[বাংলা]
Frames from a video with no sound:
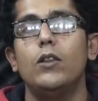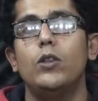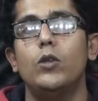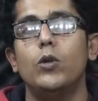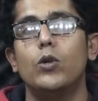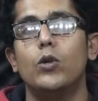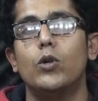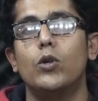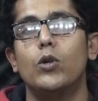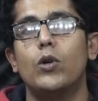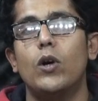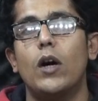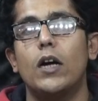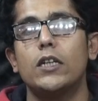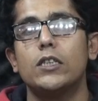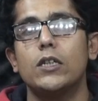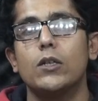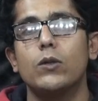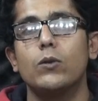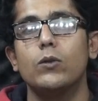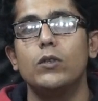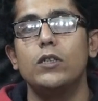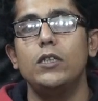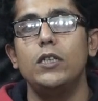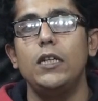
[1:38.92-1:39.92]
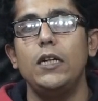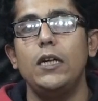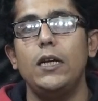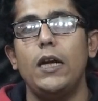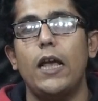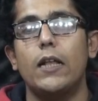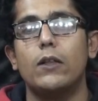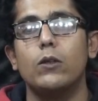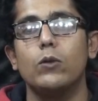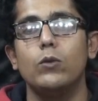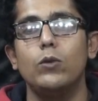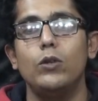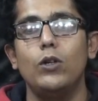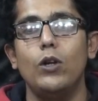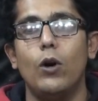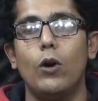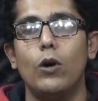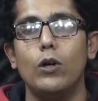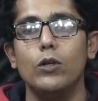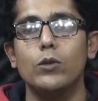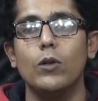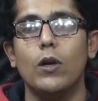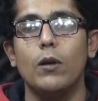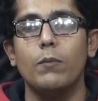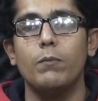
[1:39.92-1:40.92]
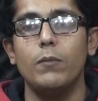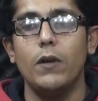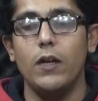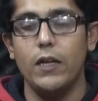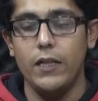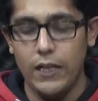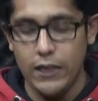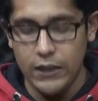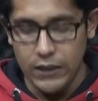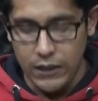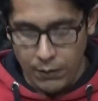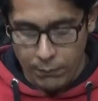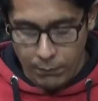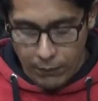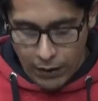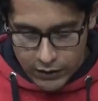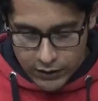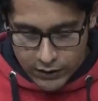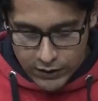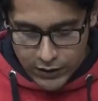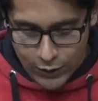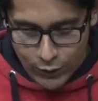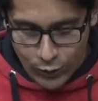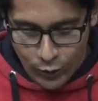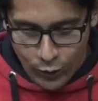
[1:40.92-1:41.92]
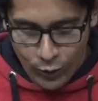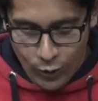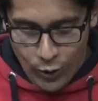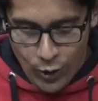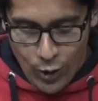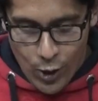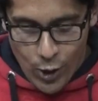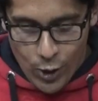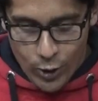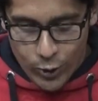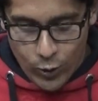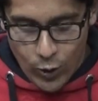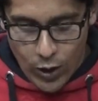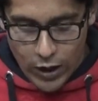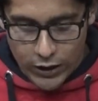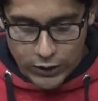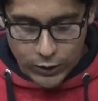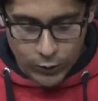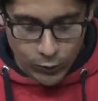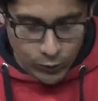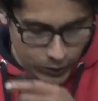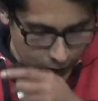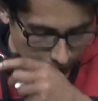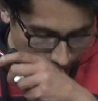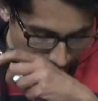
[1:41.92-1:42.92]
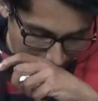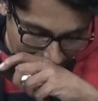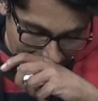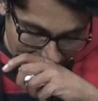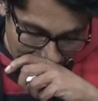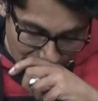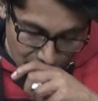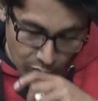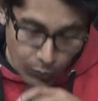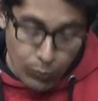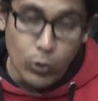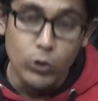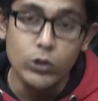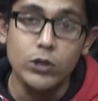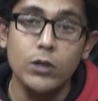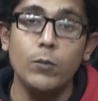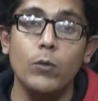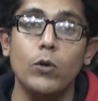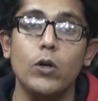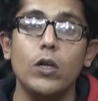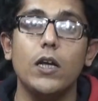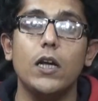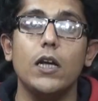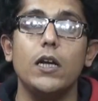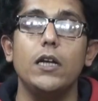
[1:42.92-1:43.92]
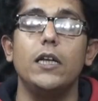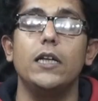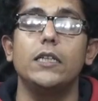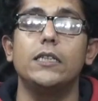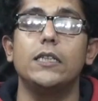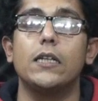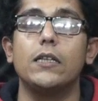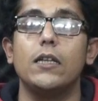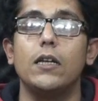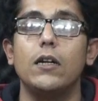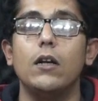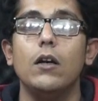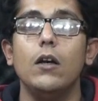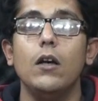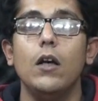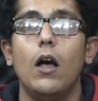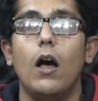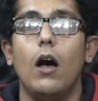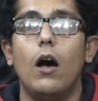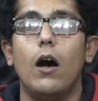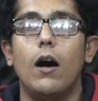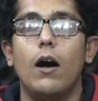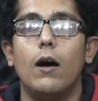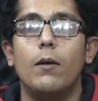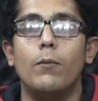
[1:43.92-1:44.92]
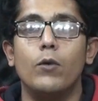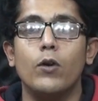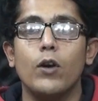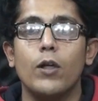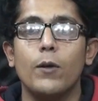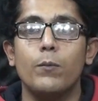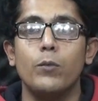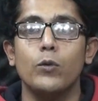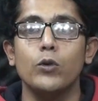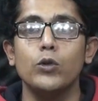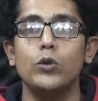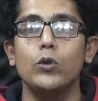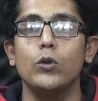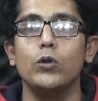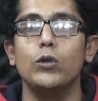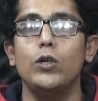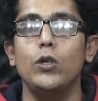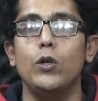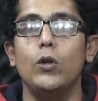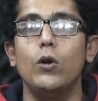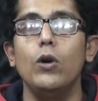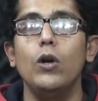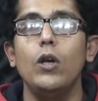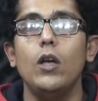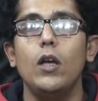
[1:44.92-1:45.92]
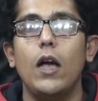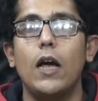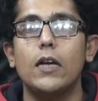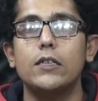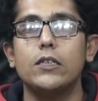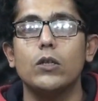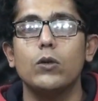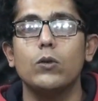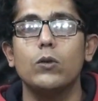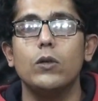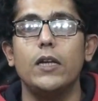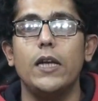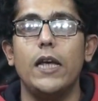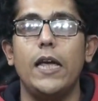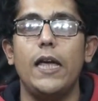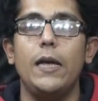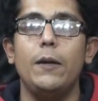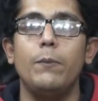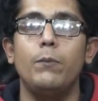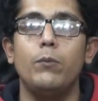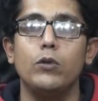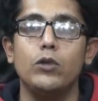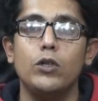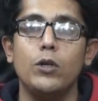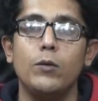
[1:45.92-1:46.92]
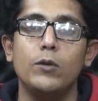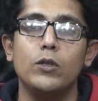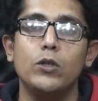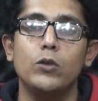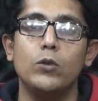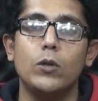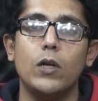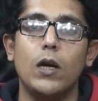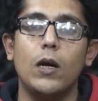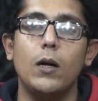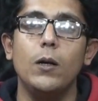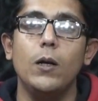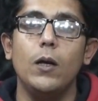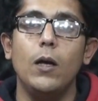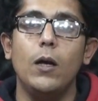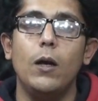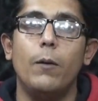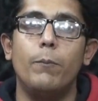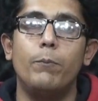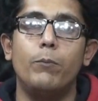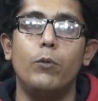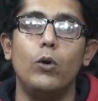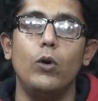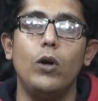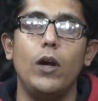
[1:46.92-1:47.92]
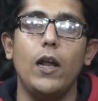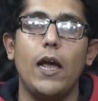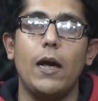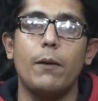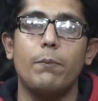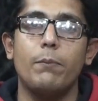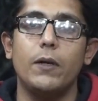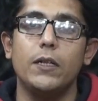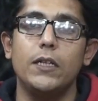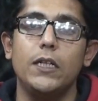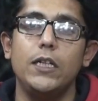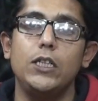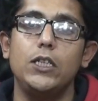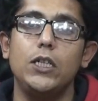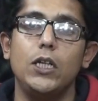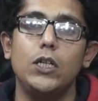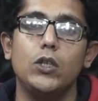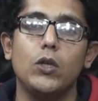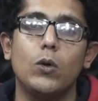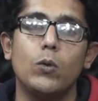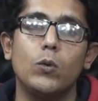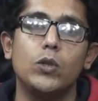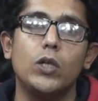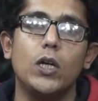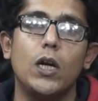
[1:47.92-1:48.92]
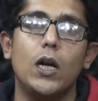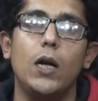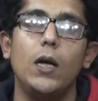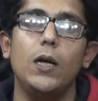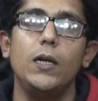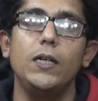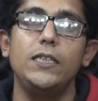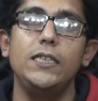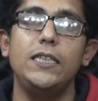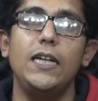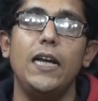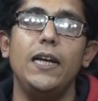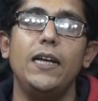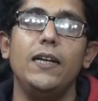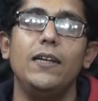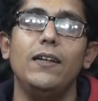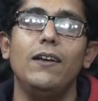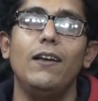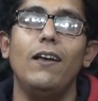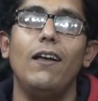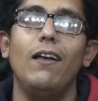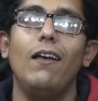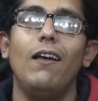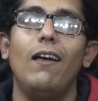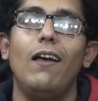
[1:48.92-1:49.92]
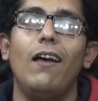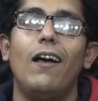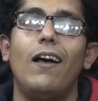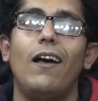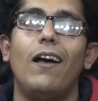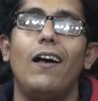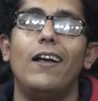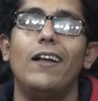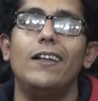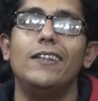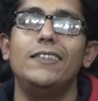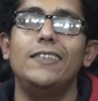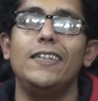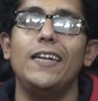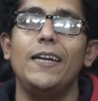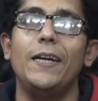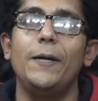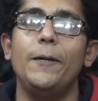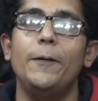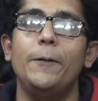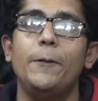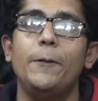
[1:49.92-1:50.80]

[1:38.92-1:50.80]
তো আশা করছি এতক্ষণে হয়তো আপনারা দেখতে পারছেনও তো আশা করছি কেন্দ্রীয় ভর্তি পরীক্ষা নিয়ে যাদের মনে প্রশ্ন ছিল আশা করি এই প্রতিবেদনটা পড়লে আপনাদের সেই সমস্যা সেই যে